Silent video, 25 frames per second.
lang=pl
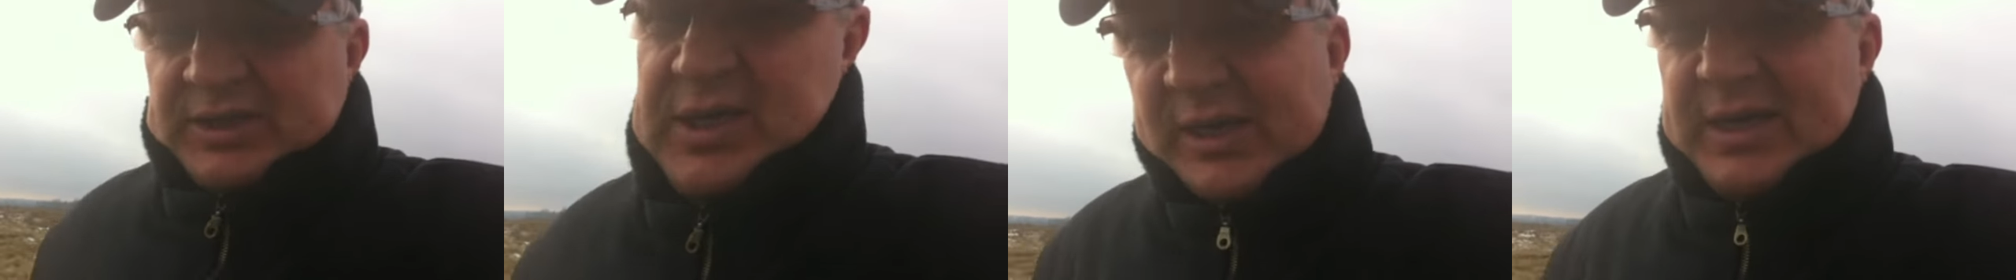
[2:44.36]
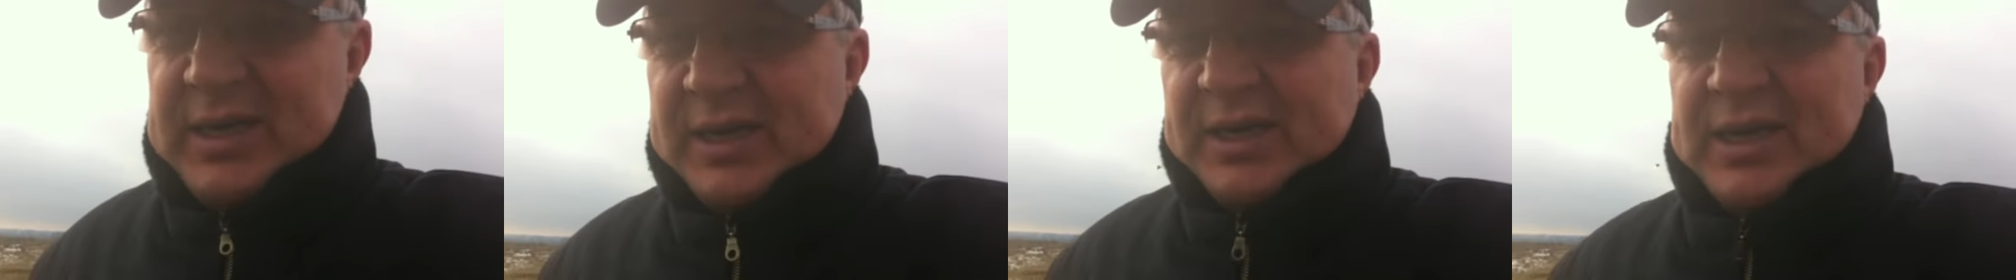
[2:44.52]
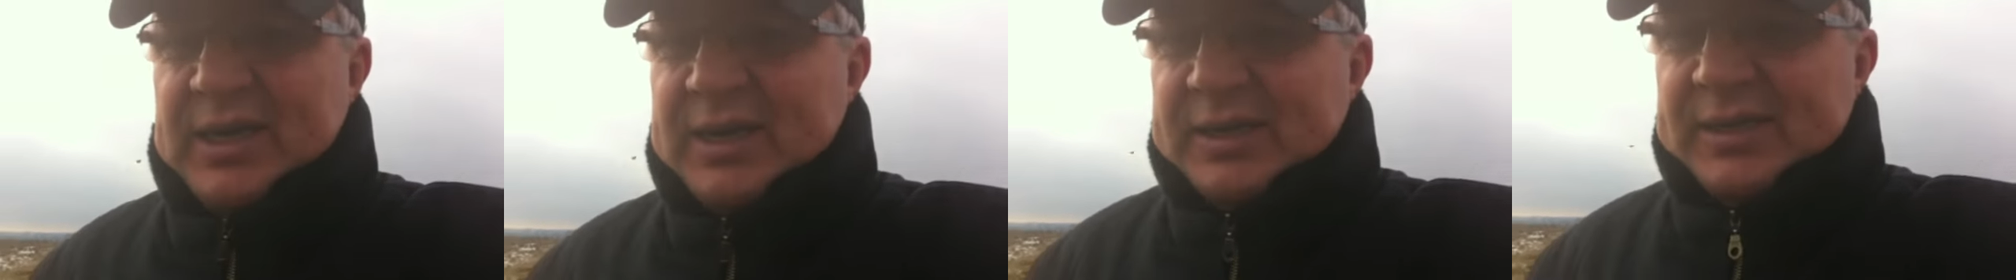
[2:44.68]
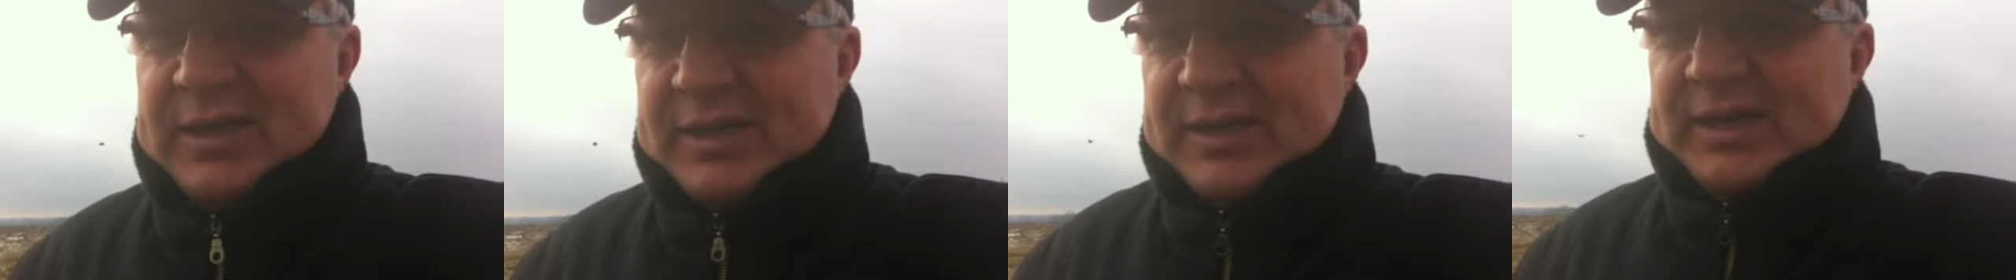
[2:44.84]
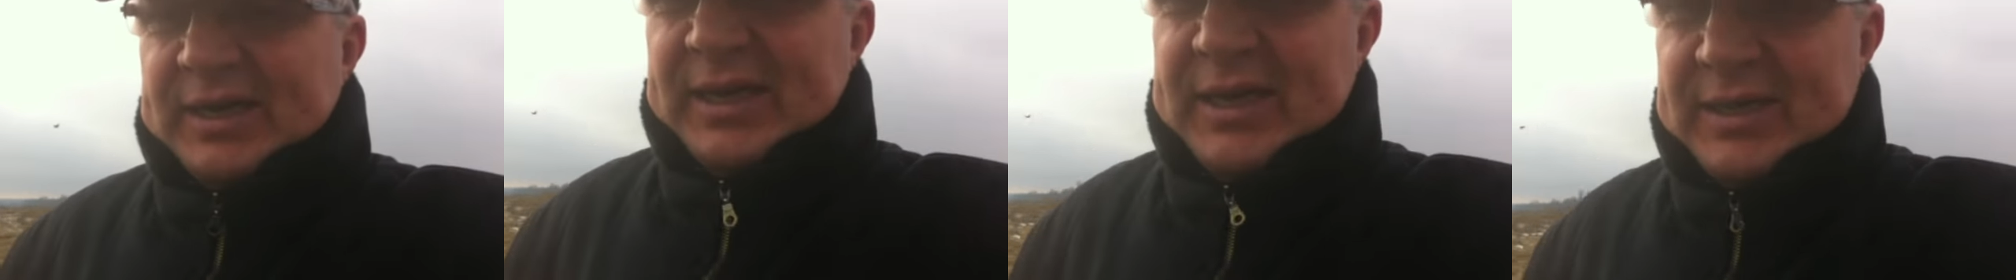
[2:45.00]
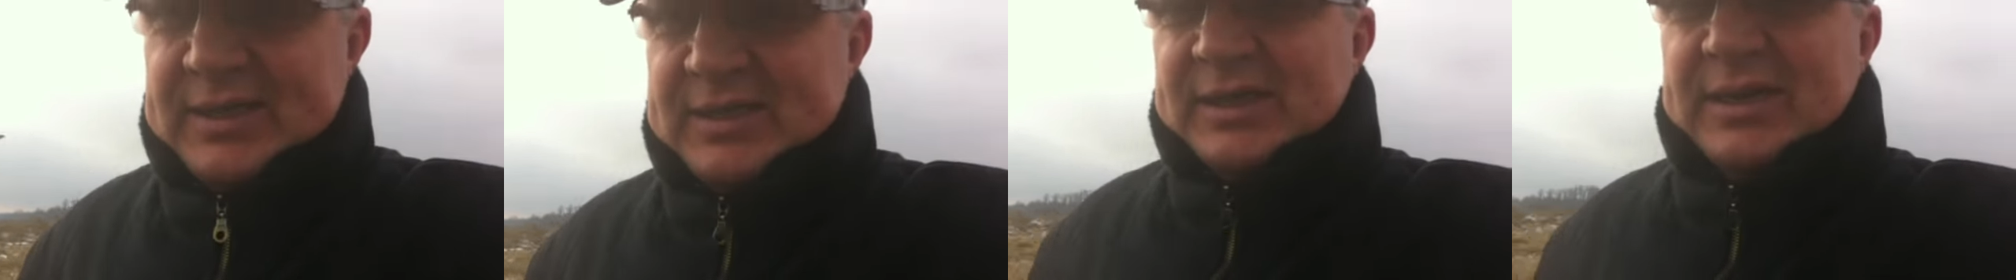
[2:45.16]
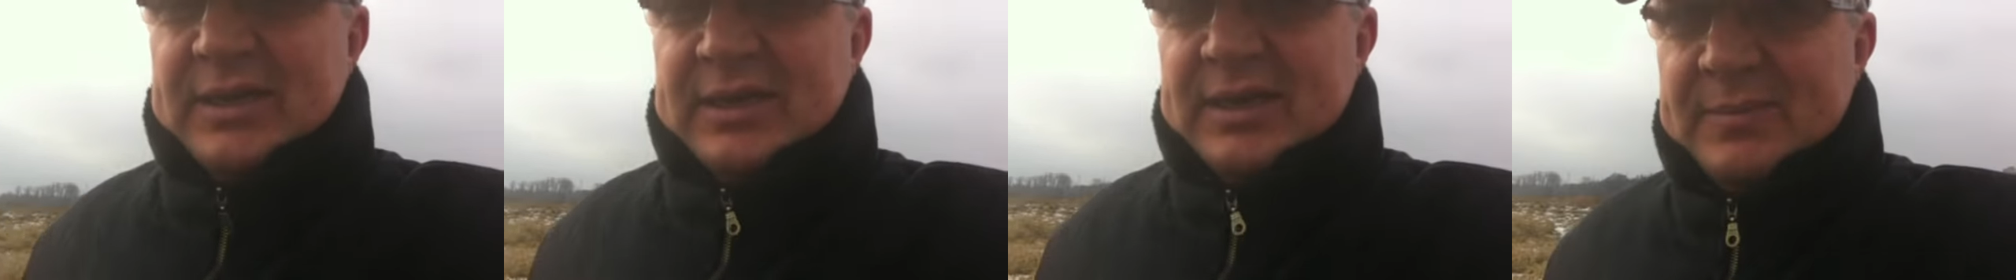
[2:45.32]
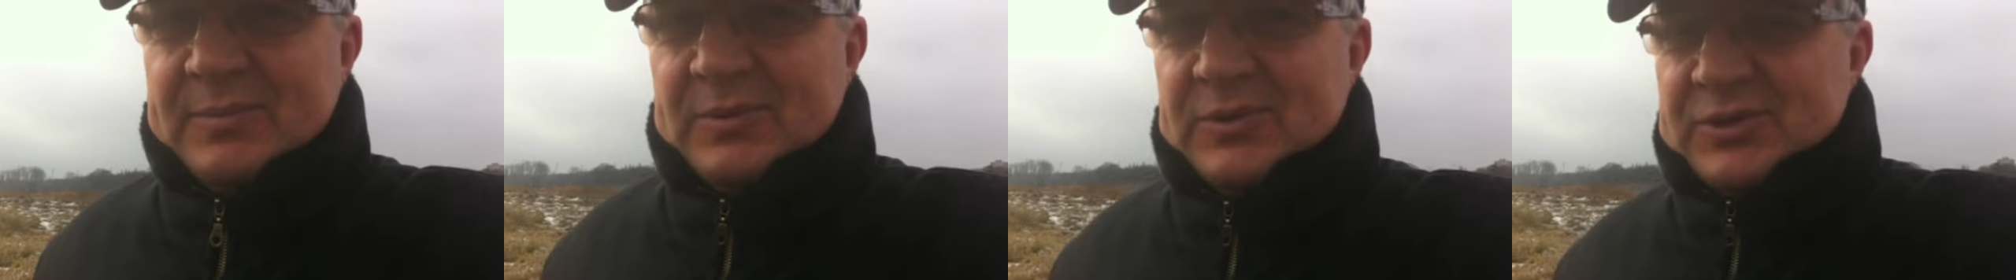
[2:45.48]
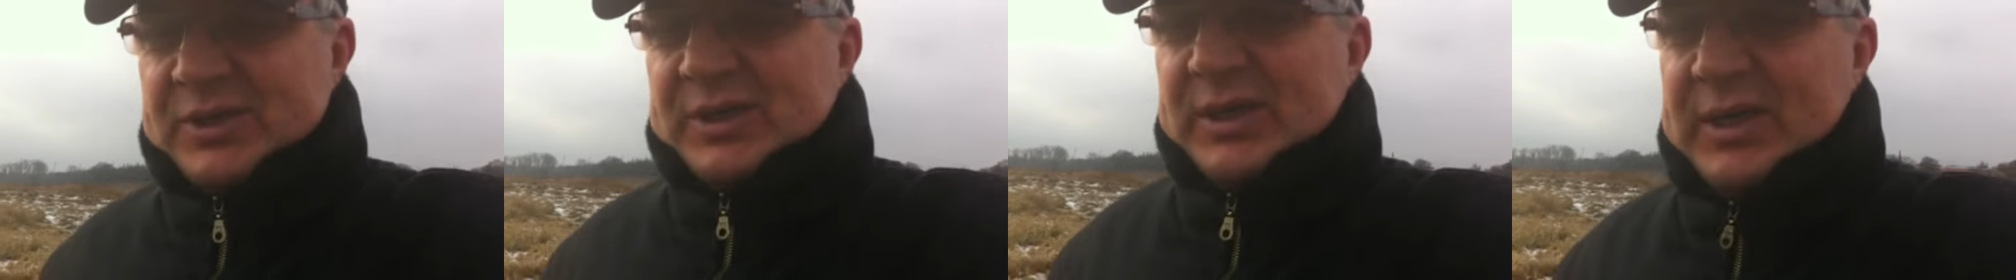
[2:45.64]
Nie, nie da rady,
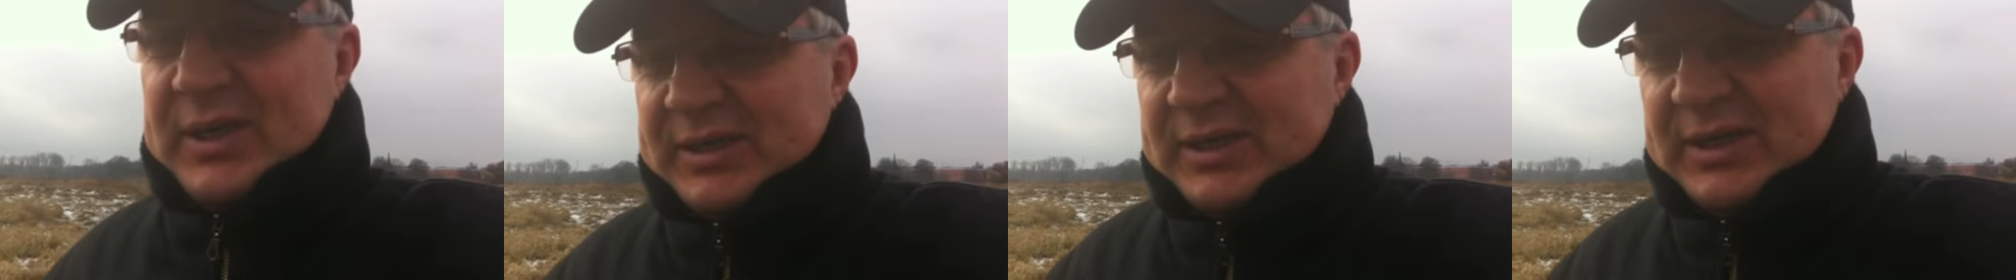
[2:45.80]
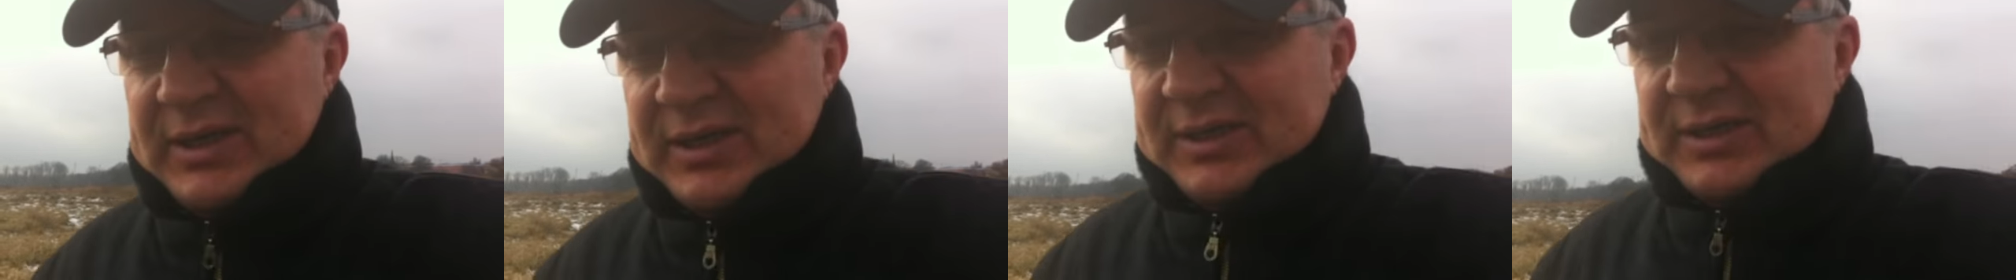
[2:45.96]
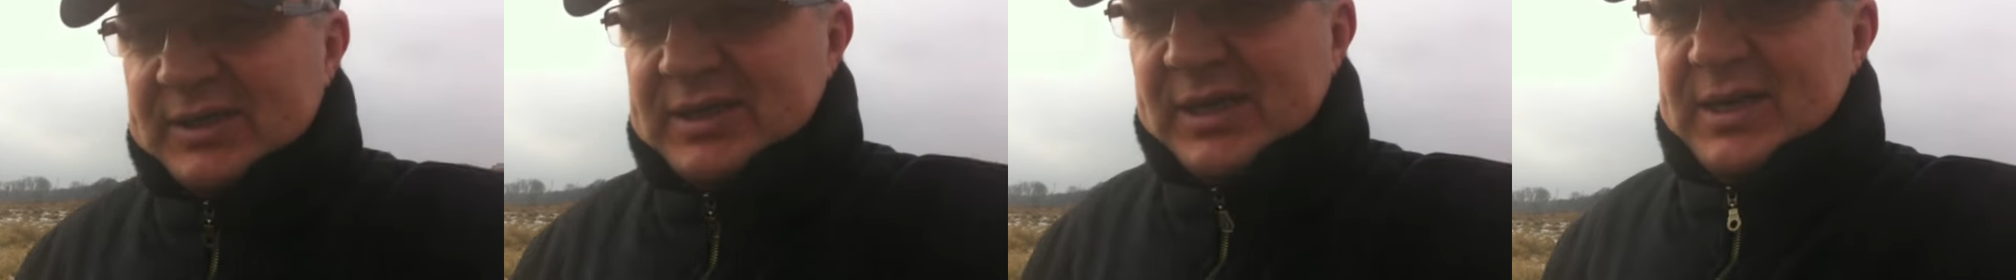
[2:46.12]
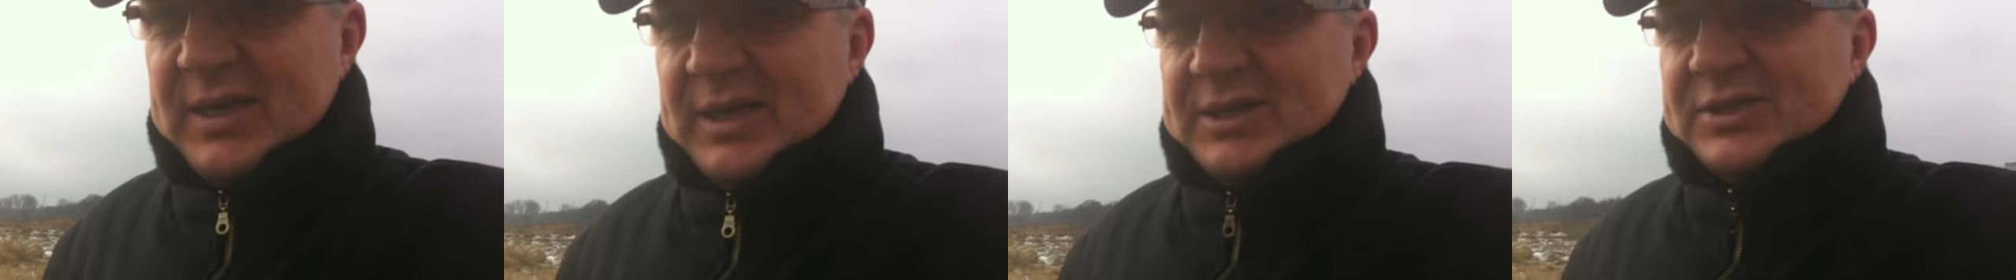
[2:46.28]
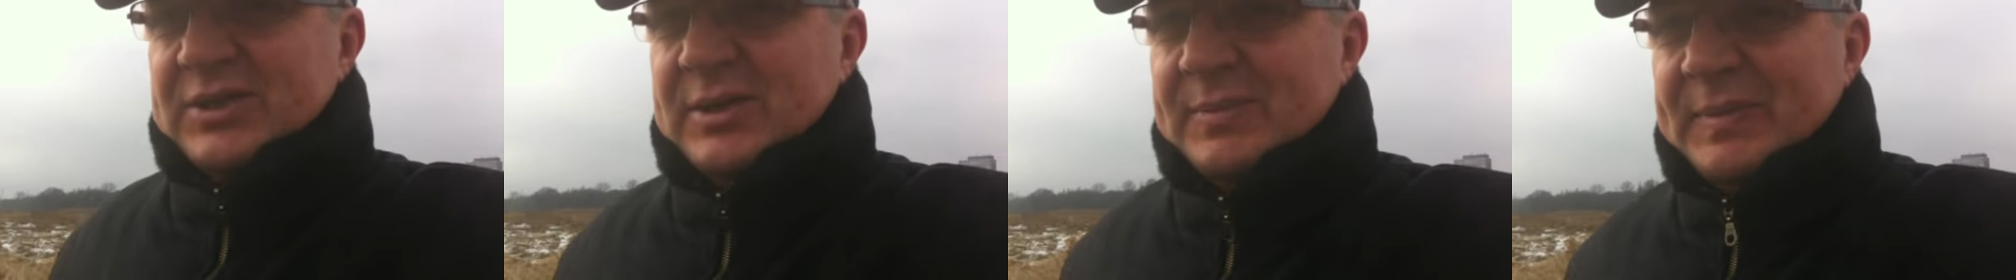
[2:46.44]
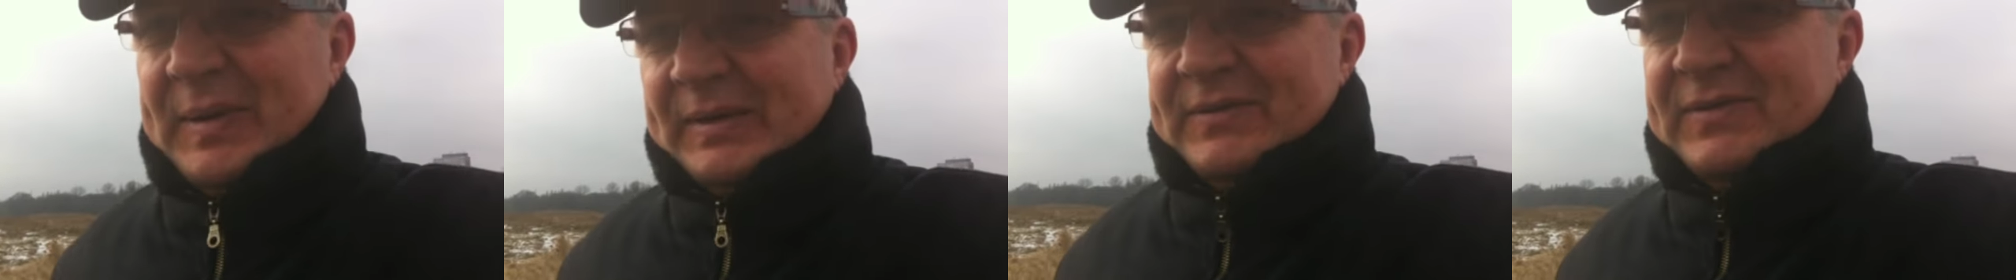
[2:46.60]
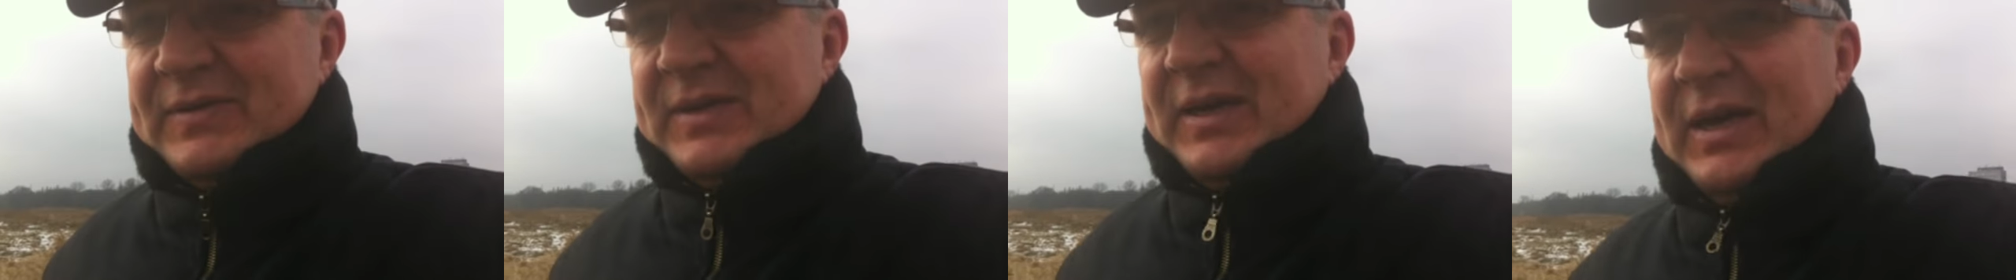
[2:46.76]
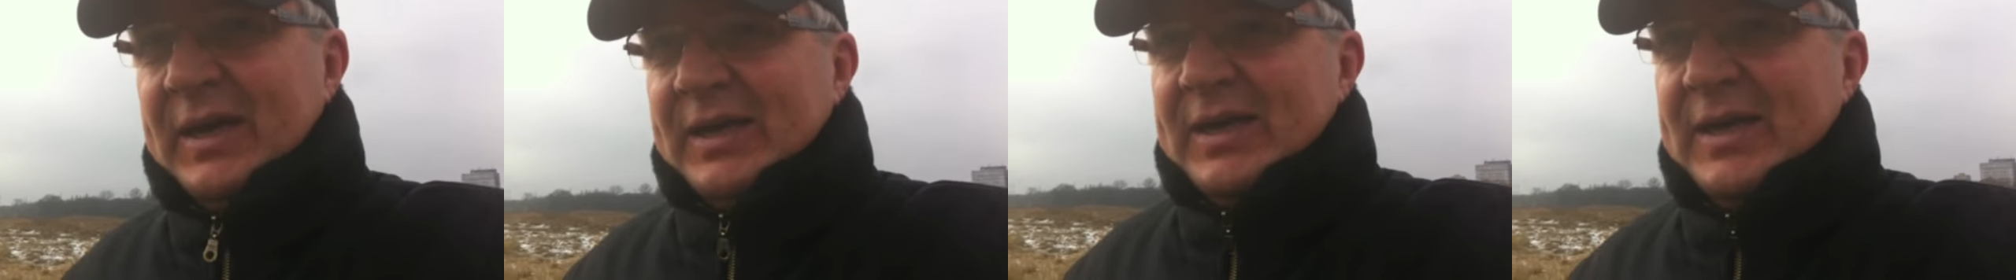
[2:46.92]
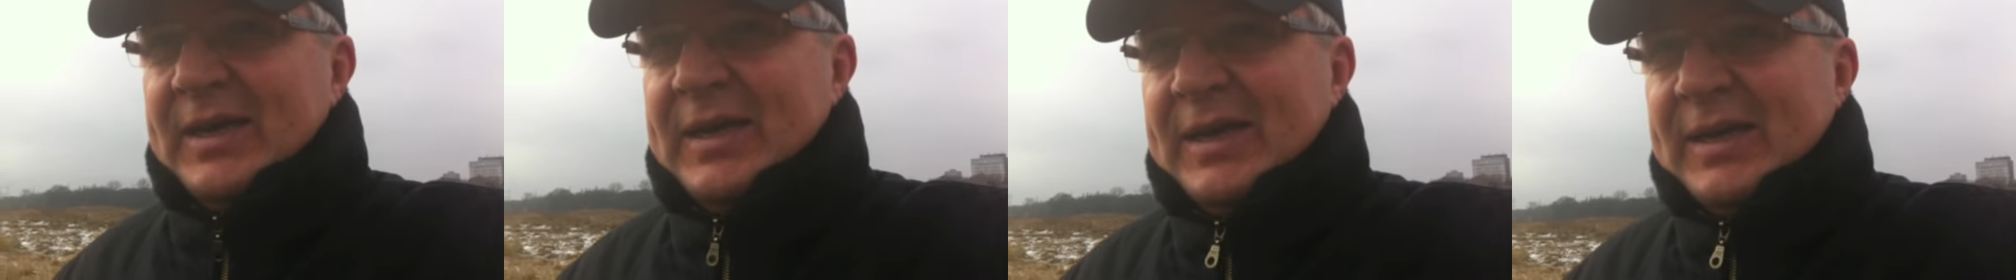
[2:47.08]
nie można, nie, nie da się, prawda?